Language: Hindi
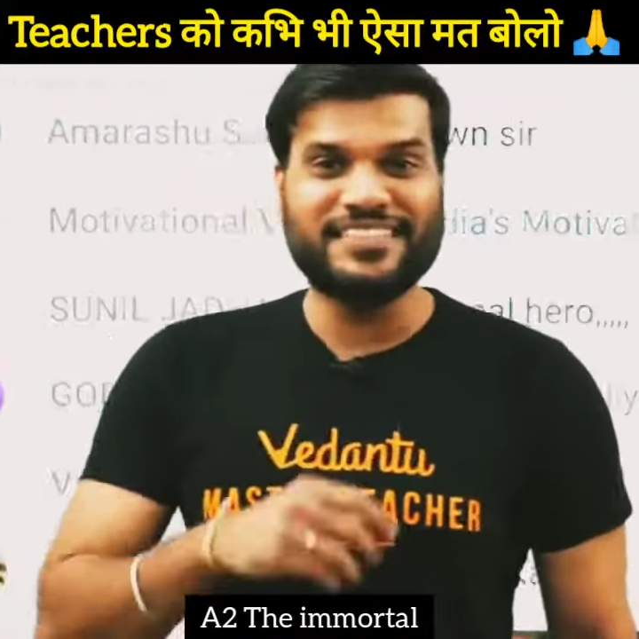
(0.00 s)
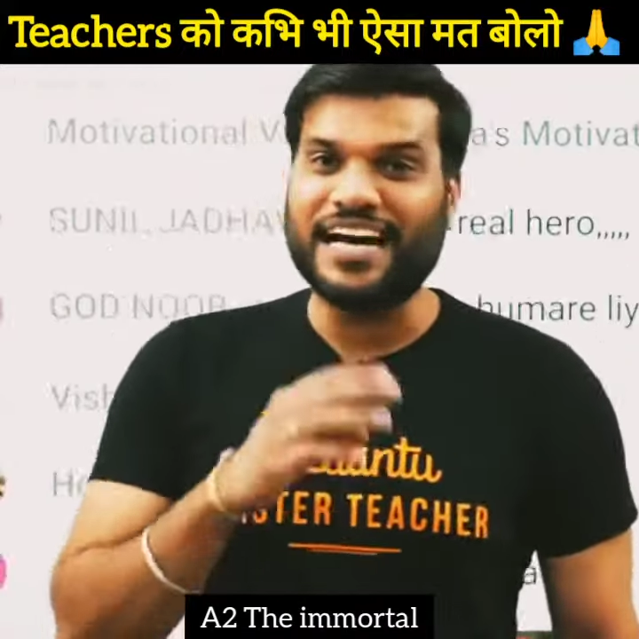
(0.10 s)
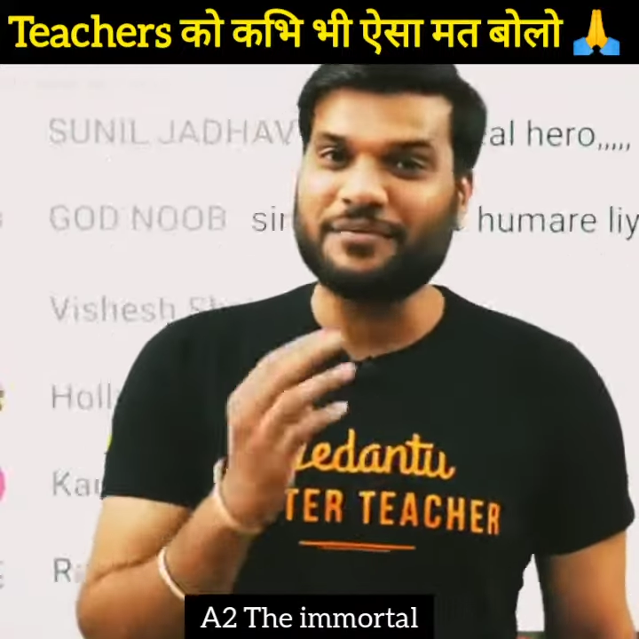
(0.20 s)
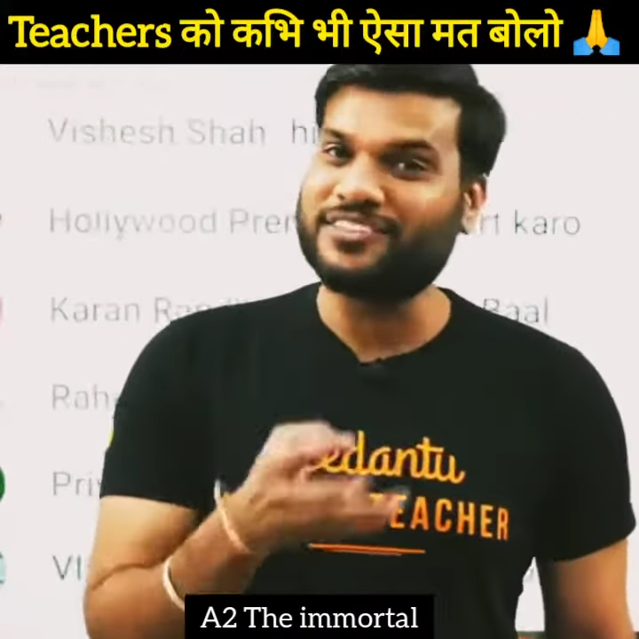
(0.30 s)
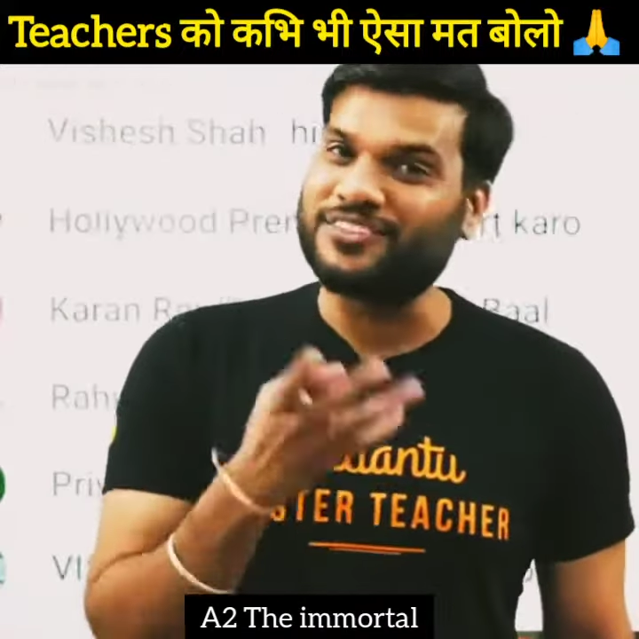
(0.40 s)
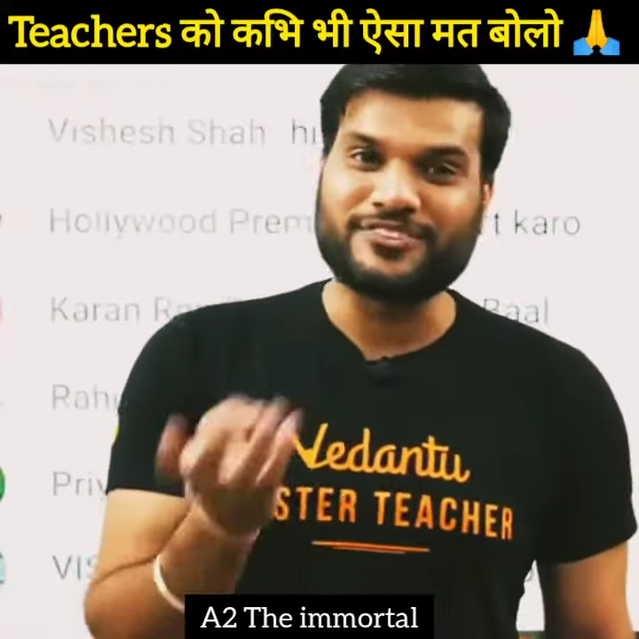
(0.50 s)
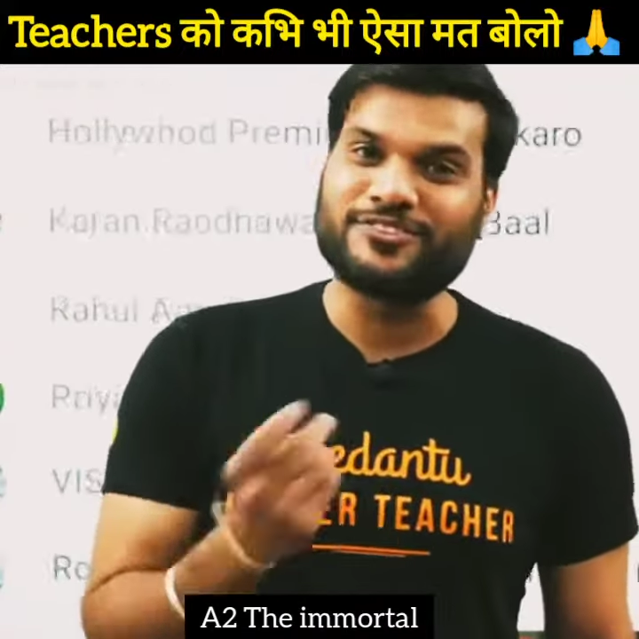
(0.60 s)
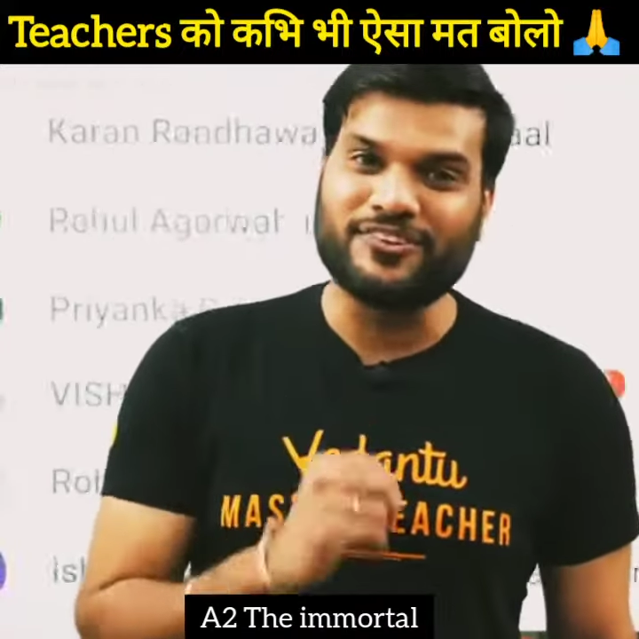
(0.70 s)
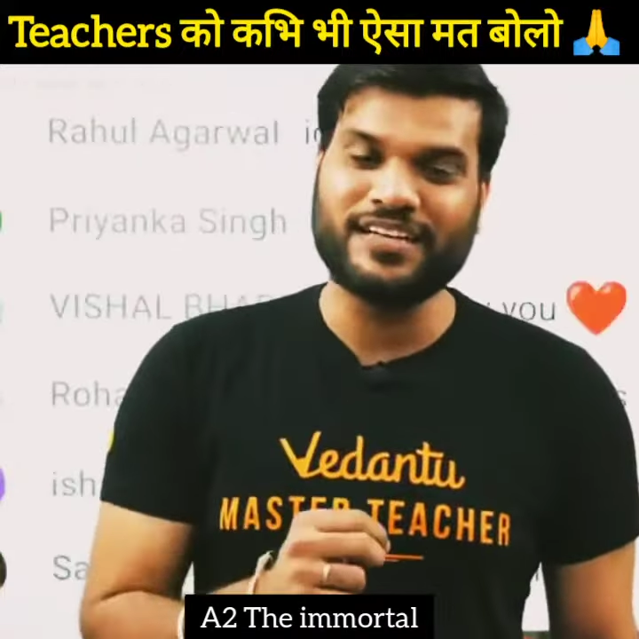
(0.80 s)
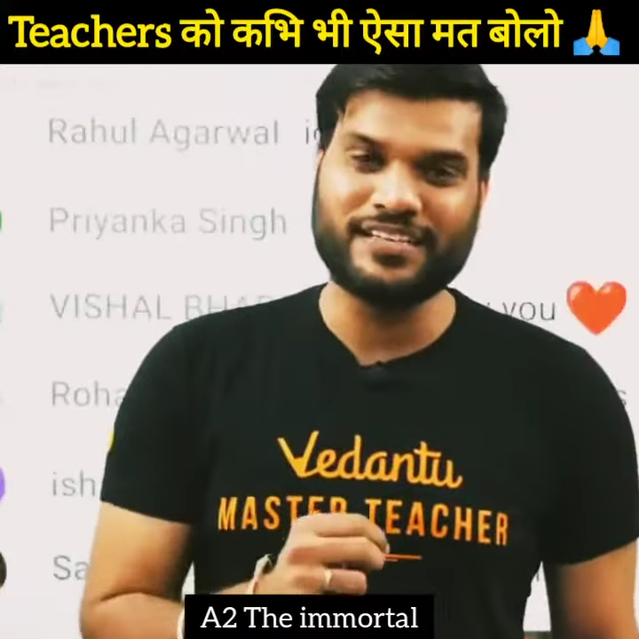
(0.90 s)
चार बात और
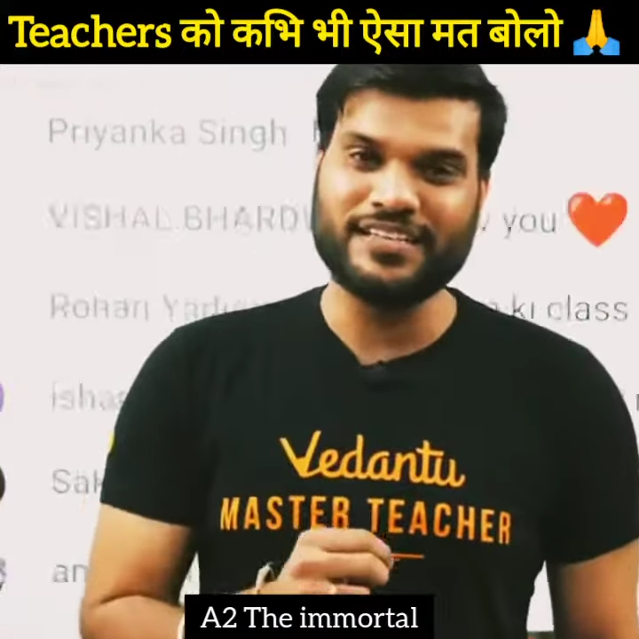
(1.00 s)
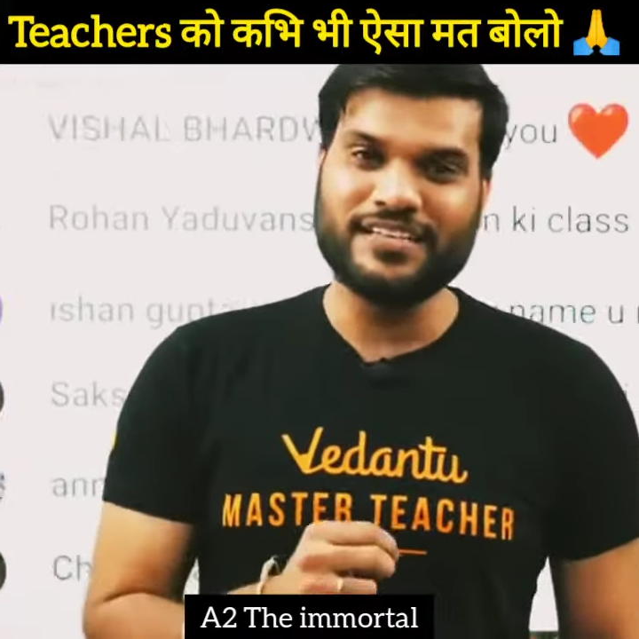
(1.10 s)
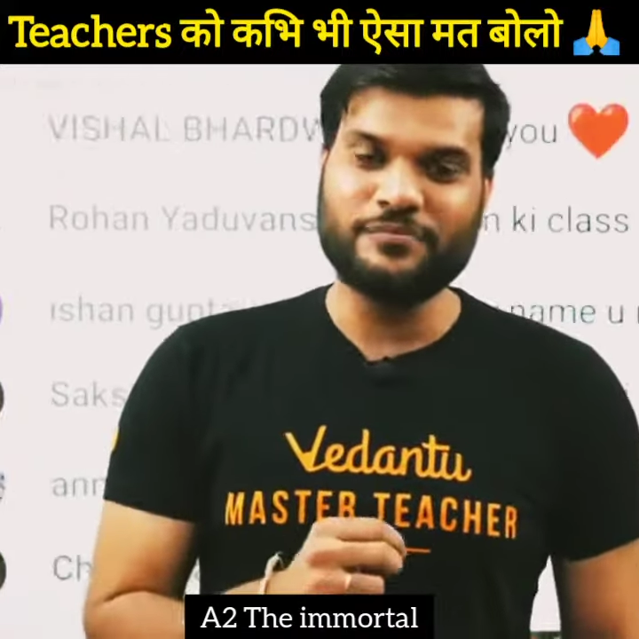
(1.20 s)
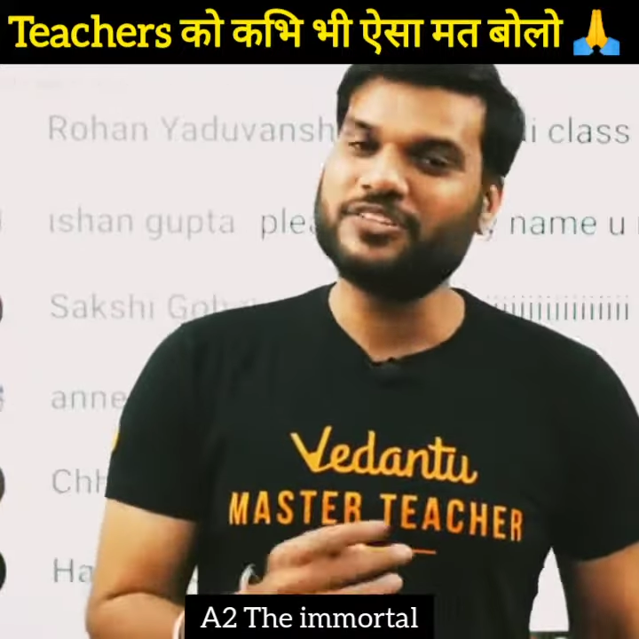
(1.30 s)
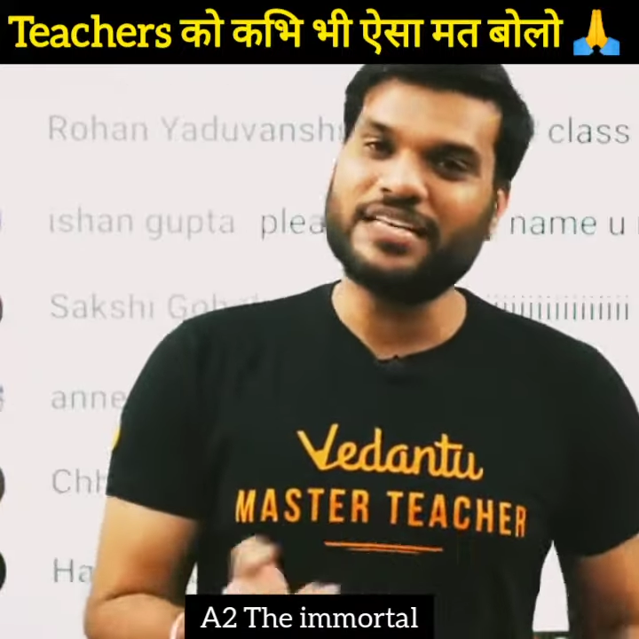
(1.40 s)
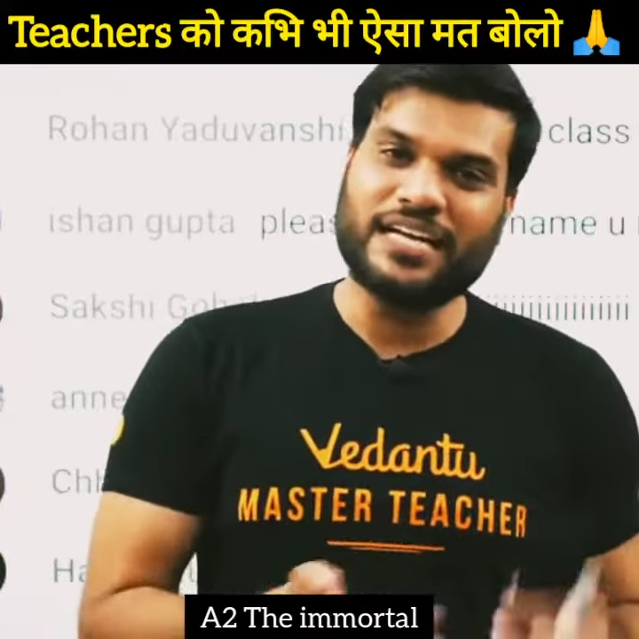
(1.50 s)
सुनोगे मैं तो